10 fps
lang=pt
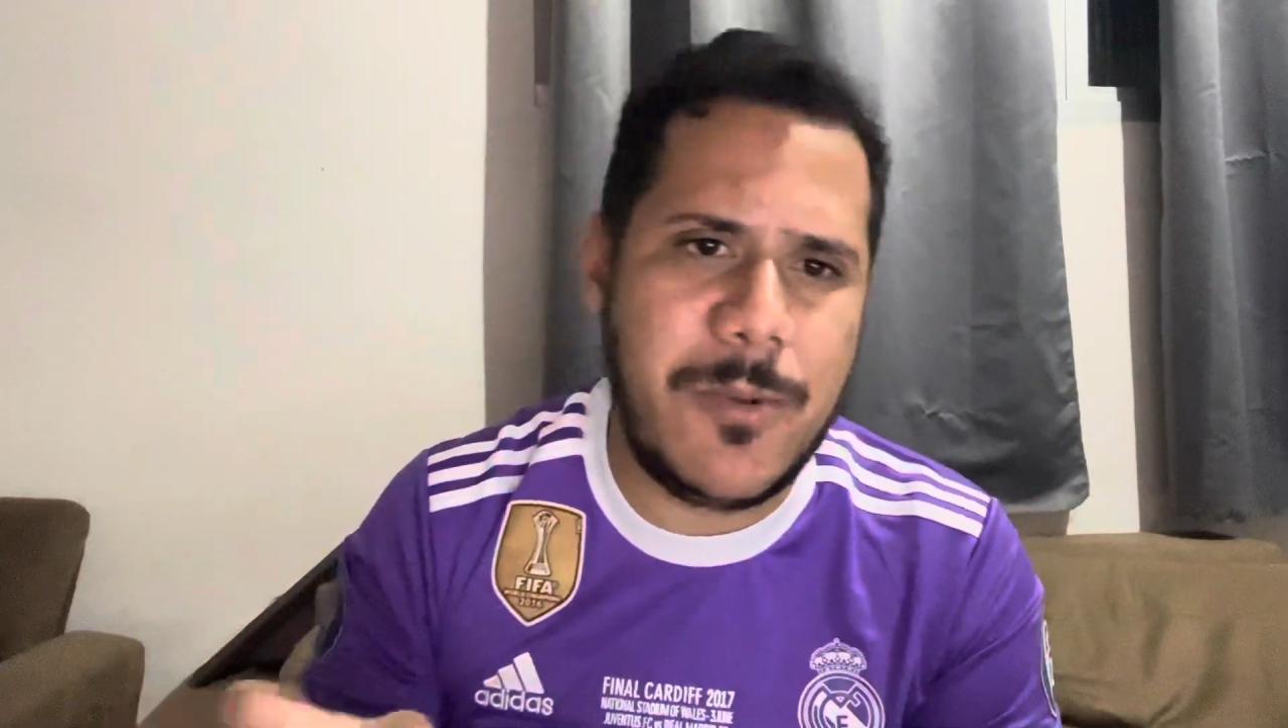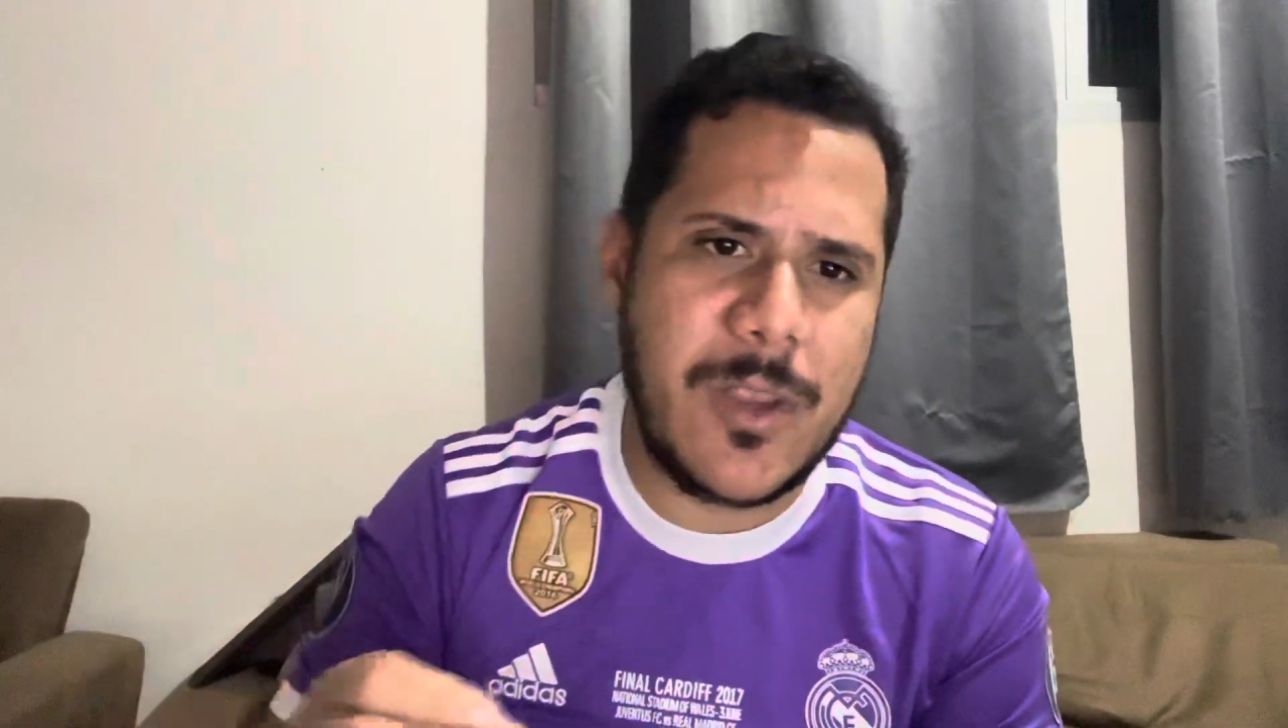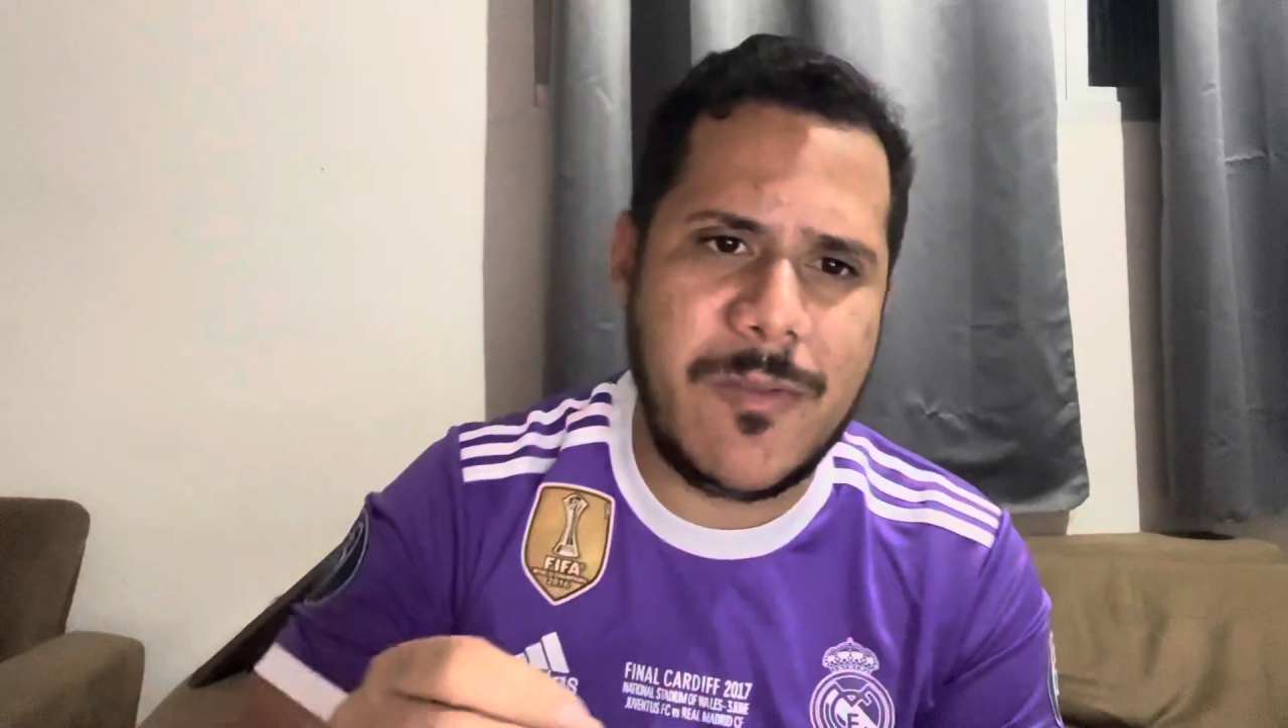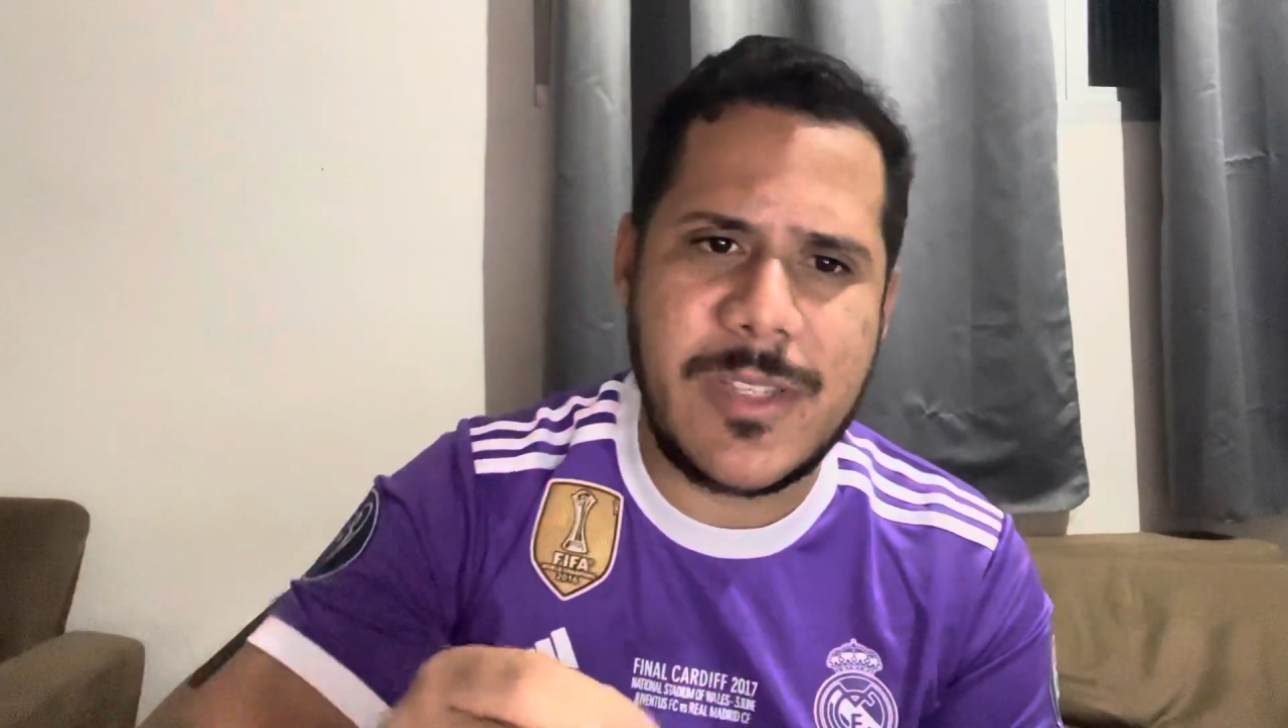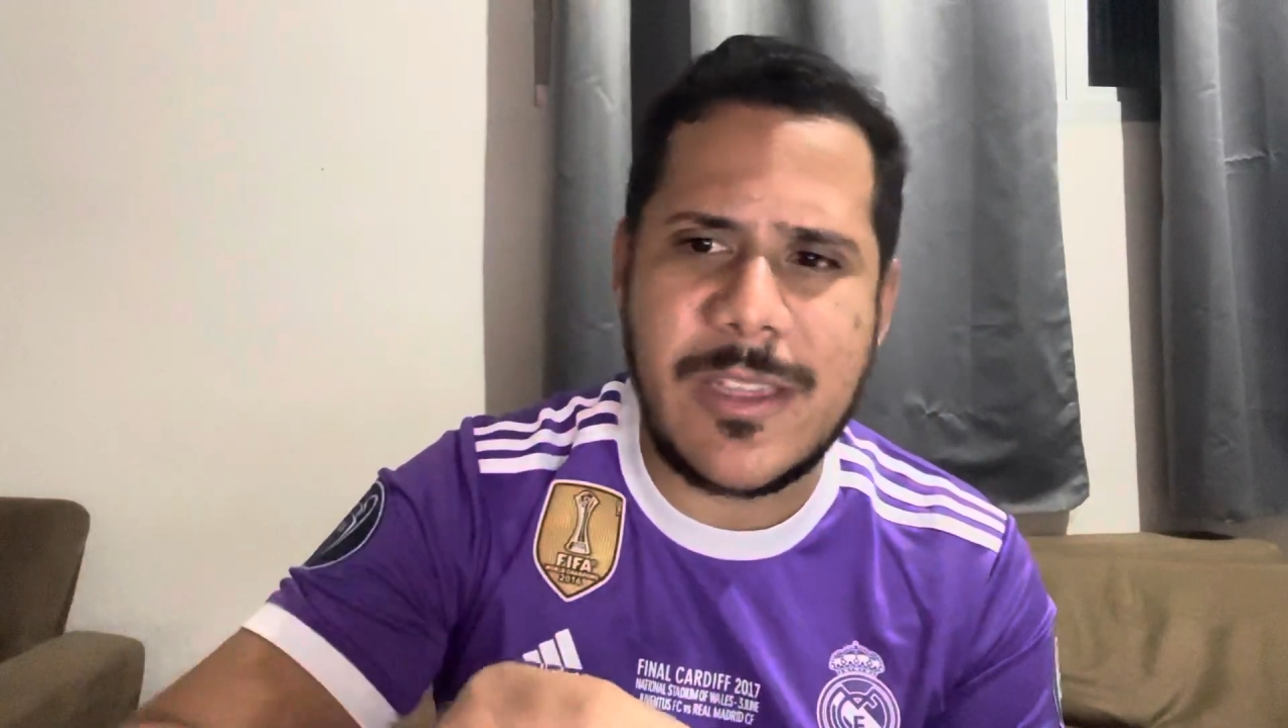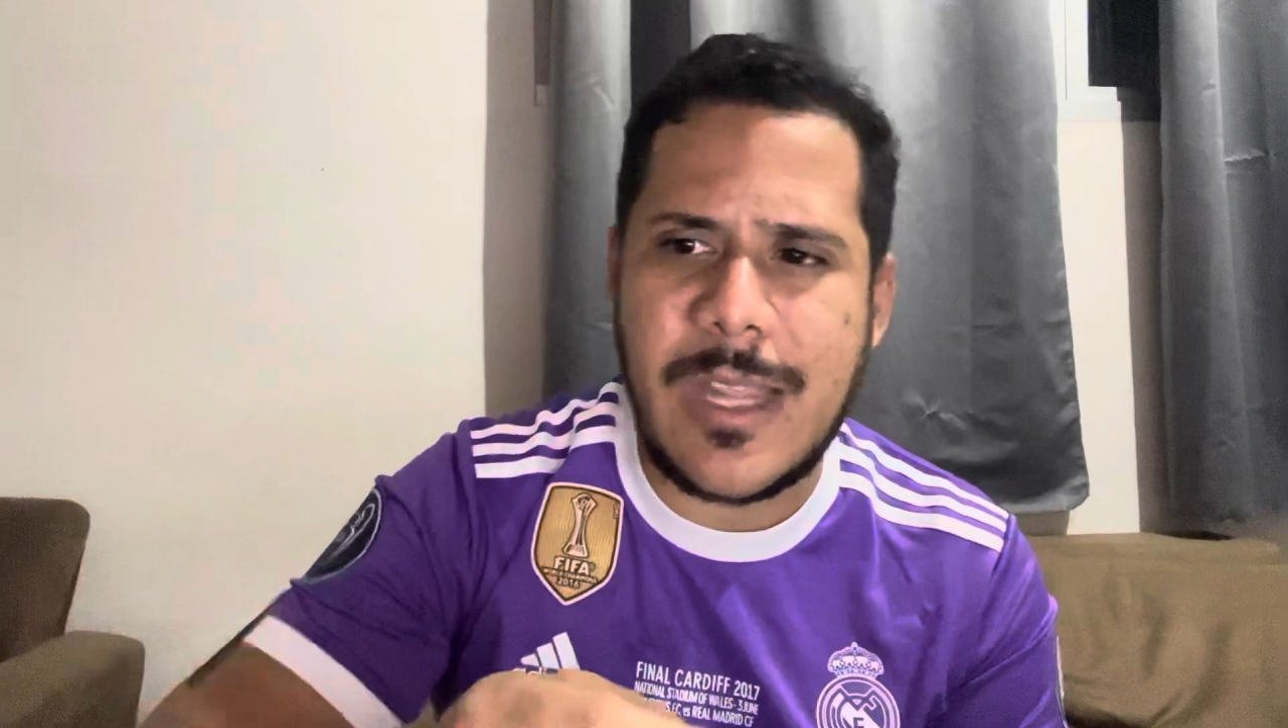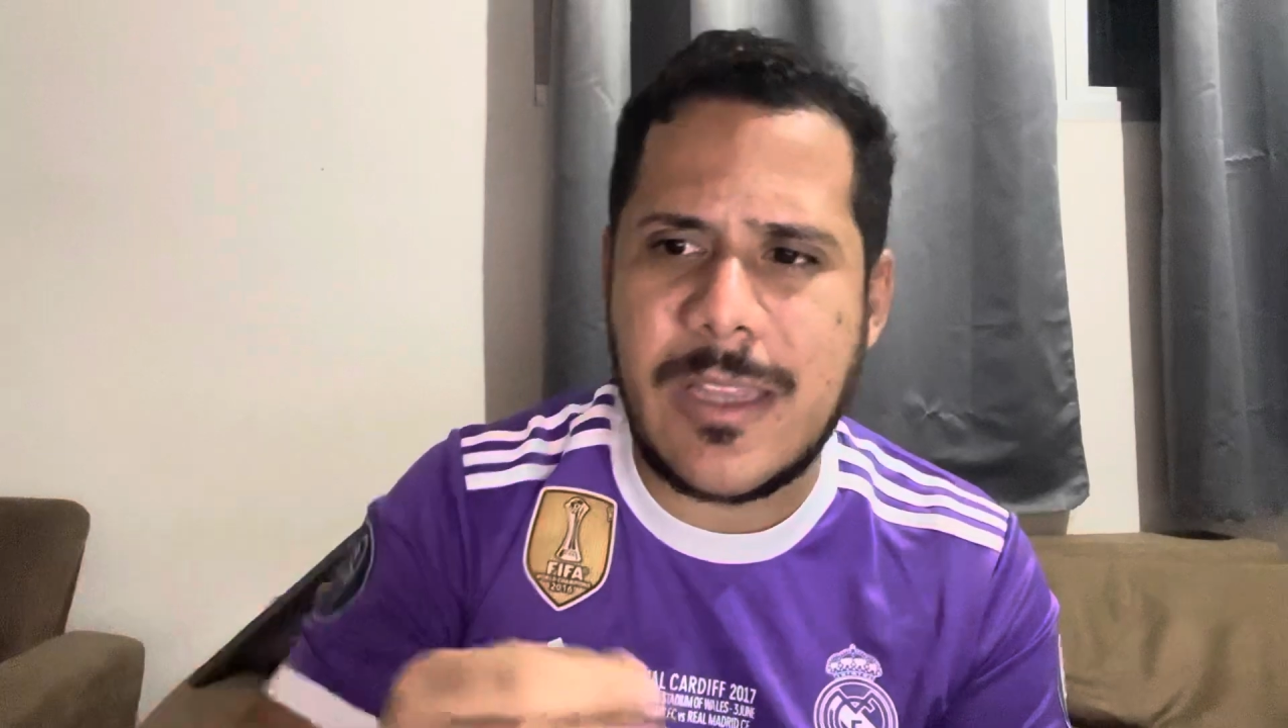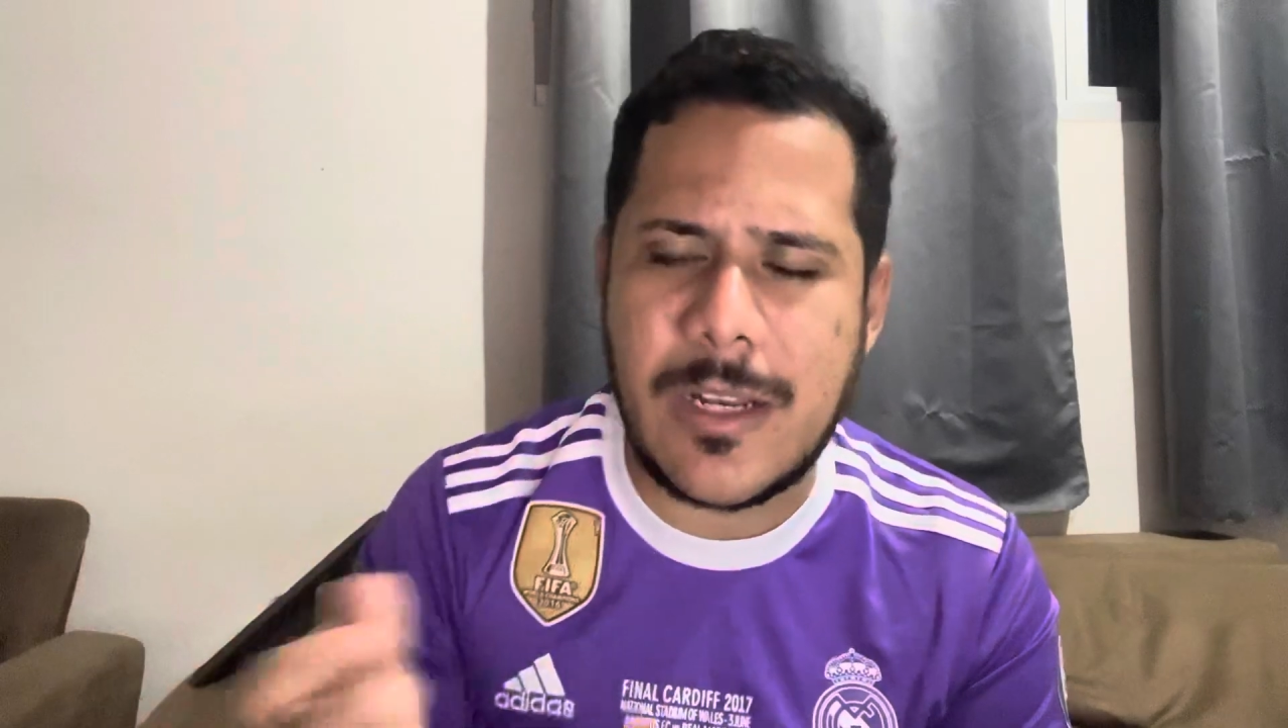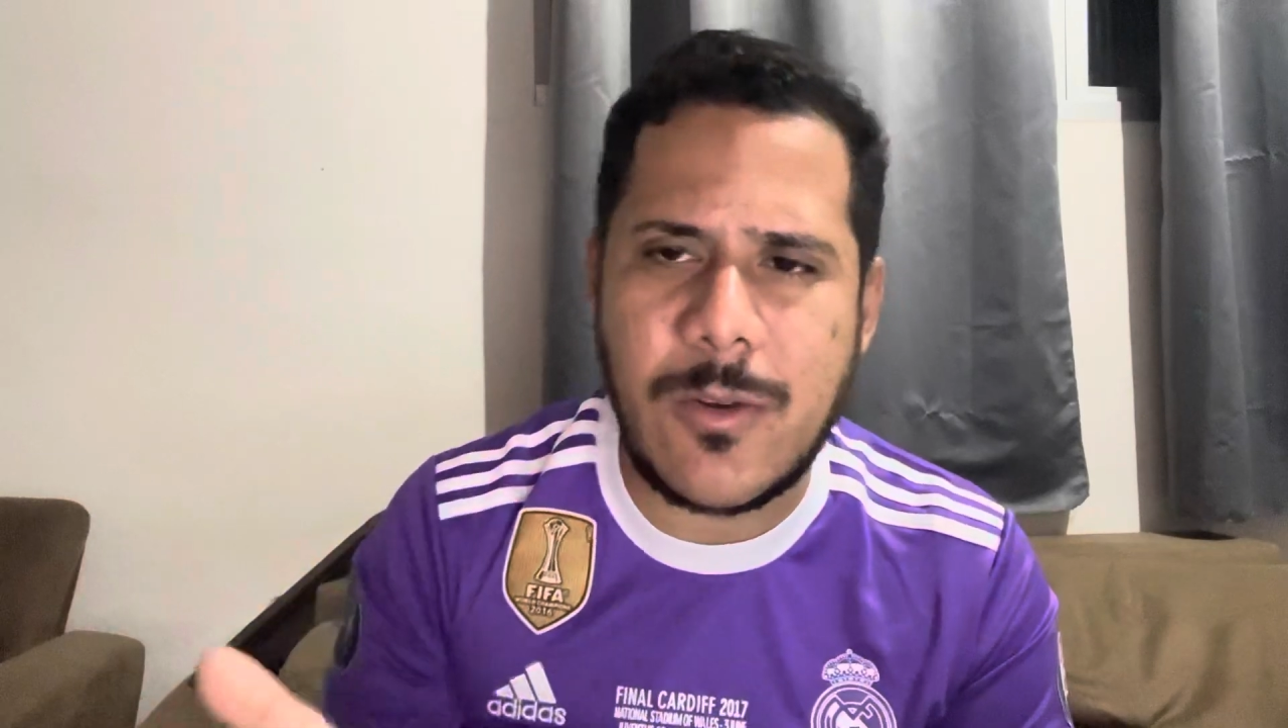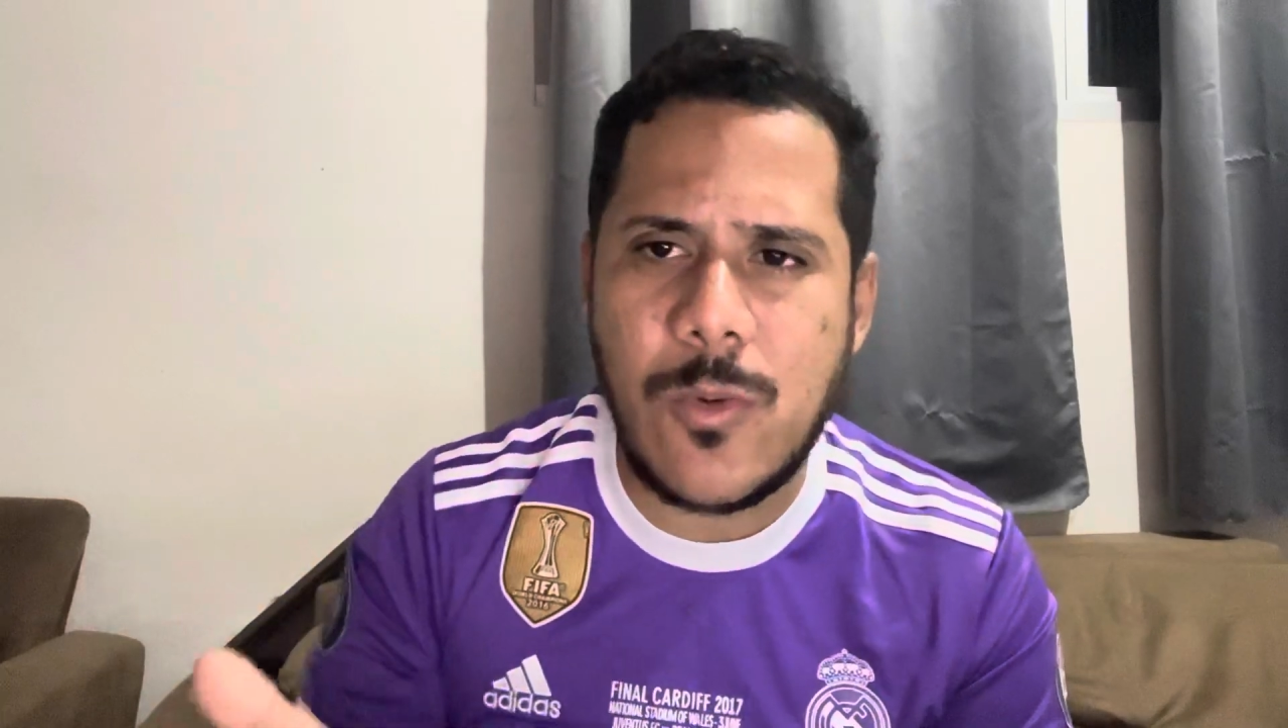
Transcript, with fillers: porque você está entrando